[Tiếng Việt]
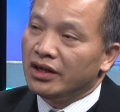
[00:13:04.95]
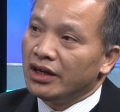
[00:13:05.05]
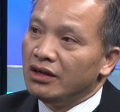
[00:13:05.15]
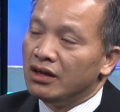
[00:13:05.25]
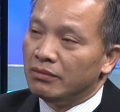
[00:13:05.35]

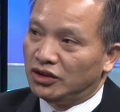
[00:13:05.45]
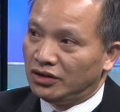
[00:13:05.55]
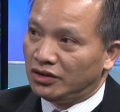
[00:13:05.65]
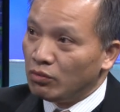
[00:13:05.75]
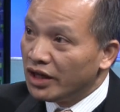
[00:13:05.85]
cái người mà
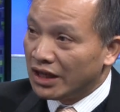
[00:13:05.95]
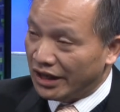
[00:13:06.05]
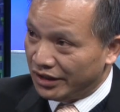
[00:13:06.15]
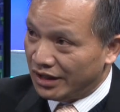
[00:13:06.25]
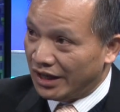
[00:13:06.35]
chống nghịch
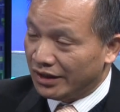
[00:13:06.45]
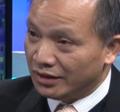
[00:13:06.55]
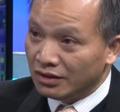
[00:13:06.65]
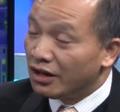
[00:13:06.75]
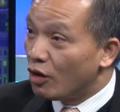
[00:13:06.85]
lại lại
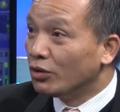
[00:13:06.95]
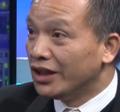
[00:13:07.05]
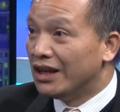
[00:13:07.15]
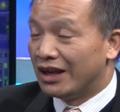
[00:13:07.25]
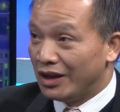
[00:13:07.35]
người không đức
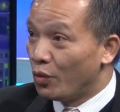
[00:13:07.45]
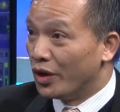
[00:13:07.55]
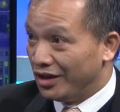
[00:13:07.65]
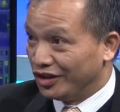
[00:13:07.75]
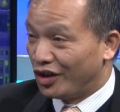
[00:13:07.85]
tin là cái
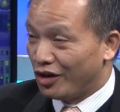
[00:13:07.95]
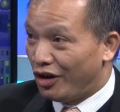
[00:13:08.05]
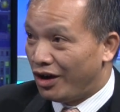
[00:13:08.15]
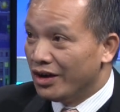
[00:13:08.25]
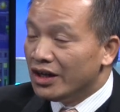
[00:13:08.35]
quyền lựa chọn của
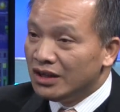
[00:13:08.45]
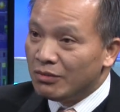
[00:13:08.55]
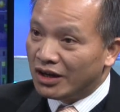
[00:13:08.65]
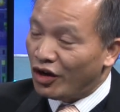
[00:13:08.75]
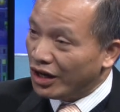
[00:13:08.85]
họ nhưng
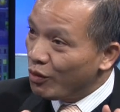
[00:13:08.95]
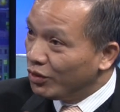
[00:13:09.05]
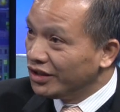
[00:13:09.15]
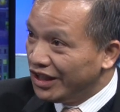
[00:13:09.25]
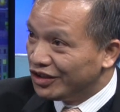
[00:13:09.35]
mà họ đã không có
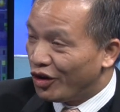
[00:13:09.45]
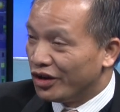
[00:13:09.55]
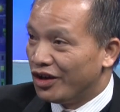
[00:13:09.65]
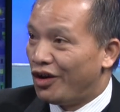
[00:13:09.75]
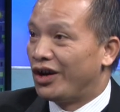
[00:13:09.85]
đức tin rồi
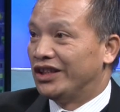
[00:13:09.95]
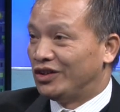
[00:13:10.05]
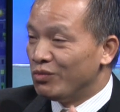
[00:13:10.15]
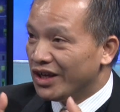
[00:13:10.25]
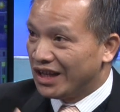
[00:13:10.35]
họ lại
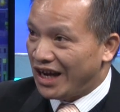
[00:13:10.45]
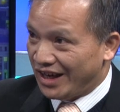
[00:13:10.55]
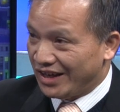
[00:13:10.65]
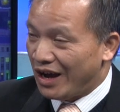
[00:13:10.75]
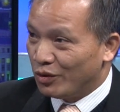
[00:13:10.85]
chống nghịch
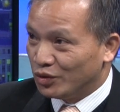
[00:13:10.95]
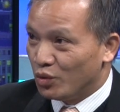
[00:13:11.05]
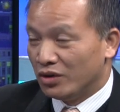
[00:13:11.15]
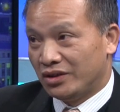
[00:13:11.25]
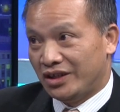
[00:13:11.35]
lại đạo của
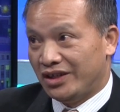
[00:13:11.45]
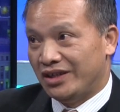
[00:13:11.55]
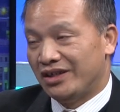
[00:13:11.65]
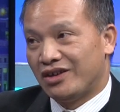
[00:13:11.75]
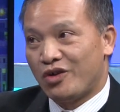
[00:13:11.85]
Chúa
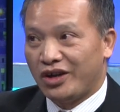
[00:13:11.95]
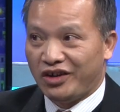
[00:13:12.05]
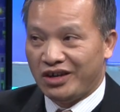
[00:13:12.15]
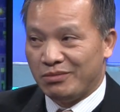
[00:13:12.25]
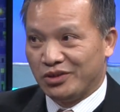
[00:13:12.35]
thì coi đó
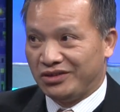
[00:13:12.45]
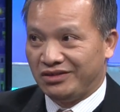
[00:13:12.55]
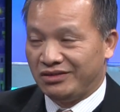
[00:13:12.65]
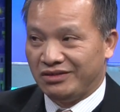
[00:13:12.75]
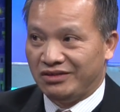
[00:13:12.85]
là một
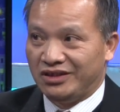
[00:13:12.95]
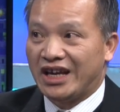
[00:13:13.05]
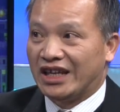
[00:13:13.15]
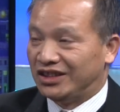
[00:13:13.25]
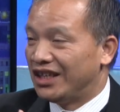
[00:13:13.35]
những
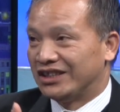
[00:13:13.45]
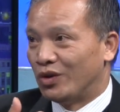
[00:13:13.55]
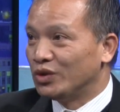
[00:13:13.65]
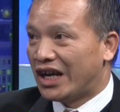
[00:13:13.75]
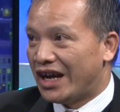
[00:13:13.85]
kẻ rất là
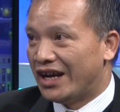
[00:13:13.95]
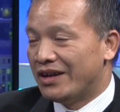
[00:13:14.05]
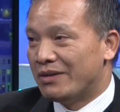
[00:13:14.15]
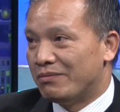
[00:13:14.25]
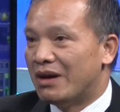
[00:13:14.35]
xấu xa
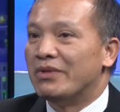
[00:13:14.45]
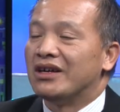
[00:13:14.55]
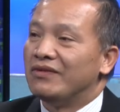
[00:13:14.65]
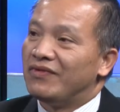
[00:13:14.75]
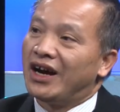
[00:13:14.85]
mà mình
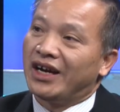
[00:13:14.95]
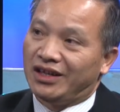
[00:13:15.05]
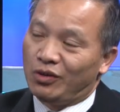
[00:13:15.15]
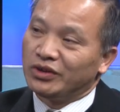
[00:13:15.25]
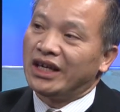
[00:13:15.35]
cần phải
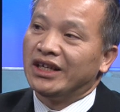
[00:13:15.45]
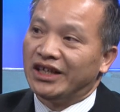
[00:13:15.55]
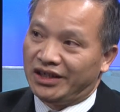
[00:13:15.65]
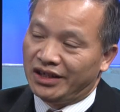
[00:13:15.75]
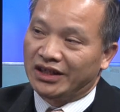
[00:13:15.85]
đấu tranh
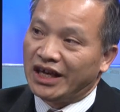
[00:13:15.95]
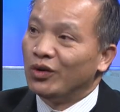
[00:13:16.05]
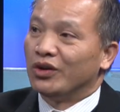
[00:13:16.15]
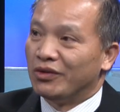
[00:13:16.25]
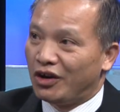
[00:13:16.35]
để để thay
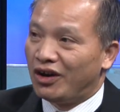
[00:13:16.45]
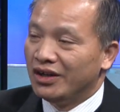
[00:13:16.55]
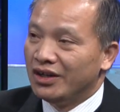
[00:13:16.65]
đổi điều đó